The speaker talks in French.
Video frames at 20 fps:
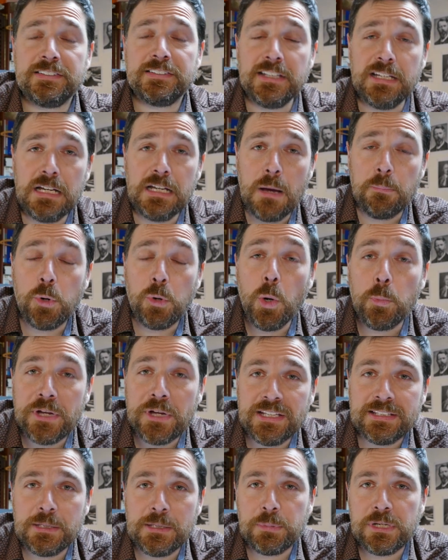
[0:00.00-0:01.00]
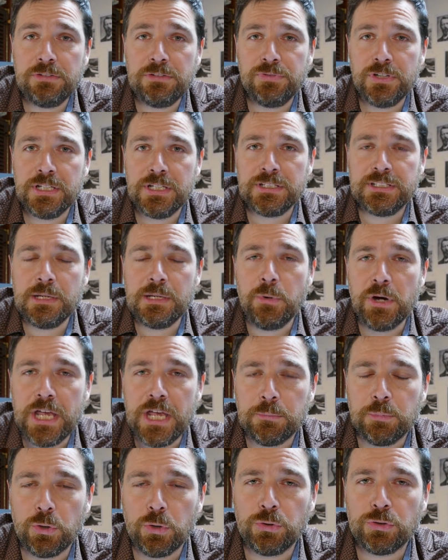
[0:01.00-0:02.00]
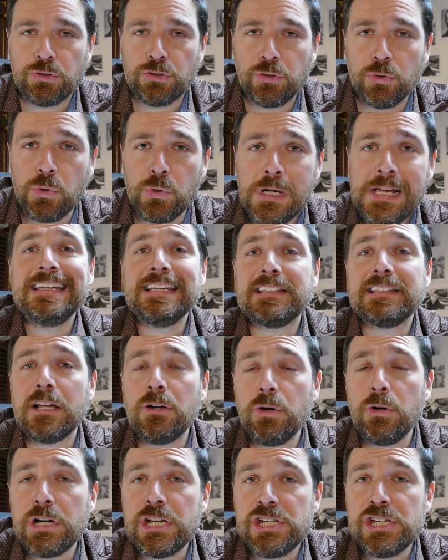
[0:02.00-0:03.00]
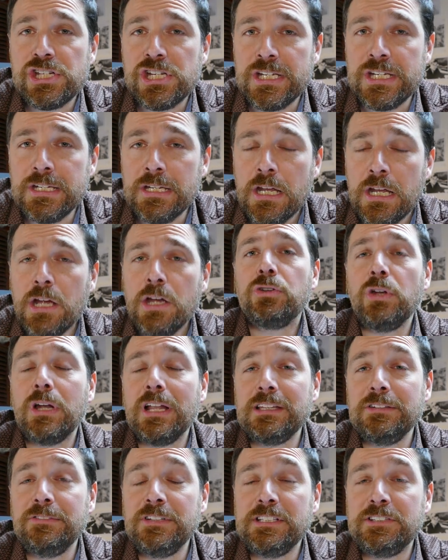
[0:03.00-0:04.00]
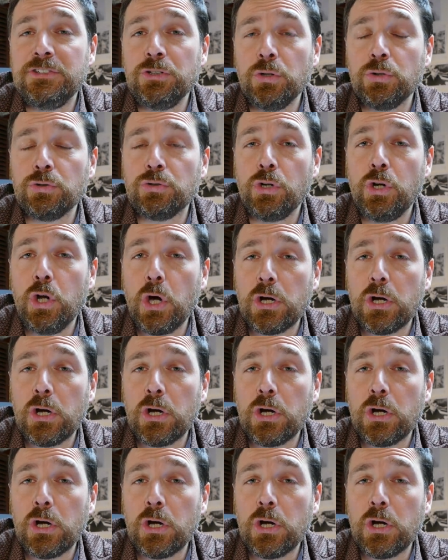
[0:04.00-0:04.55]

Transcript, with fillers: Et c'est la propriété privée des moyens de production qui est à l'origine de la division de